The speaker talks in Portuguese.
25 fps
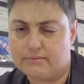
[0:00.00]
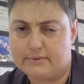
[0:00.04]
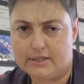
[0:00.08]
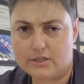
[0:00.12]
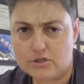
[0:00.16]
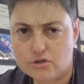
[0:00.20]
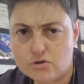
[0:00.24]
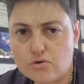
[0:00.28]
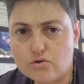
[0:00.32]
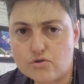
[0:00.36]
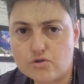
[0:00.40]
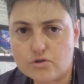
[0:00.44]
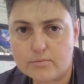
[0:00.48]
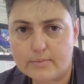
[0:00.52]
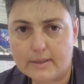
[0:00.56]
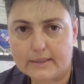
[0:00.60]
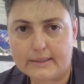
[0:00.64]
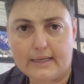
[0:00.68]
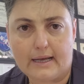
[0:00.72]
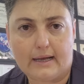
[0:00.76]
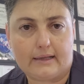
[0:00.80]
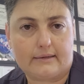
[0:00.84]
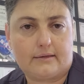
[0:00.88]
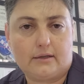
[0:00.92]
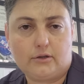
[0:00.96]
que a gente costuma
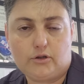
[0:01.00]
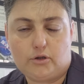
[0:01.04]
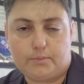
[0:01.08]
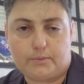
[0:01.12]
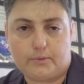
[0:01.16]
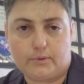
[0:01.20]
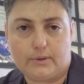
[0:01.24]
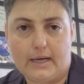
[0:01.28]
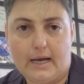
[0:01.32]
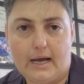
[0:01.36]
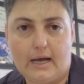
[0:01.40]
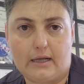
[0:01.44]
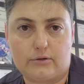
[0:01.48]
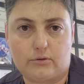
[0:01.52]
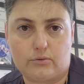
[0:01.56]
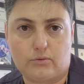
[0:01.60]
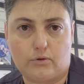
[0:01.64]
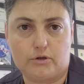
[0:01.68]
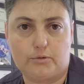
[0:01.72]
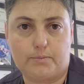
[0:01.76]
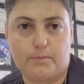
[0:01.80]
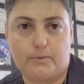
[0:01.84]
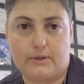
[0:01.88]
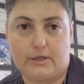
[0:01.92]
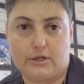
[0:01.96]
dar tanto pro gato
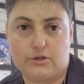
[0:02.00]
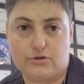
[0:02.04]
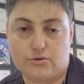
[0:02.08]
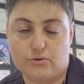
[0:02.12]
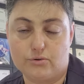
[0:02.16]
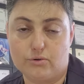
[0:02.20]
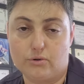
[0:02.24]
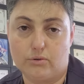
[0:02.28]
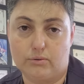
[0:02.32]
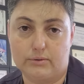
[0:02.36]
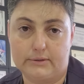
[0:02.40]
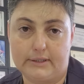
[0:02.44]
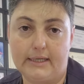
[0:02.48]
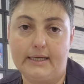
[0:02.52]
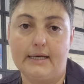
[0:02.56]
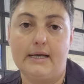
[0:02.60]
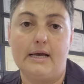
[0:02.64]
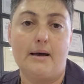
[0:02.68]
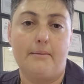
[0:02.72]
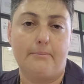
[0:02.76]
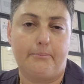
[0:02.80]
quanto pro cachorro, né?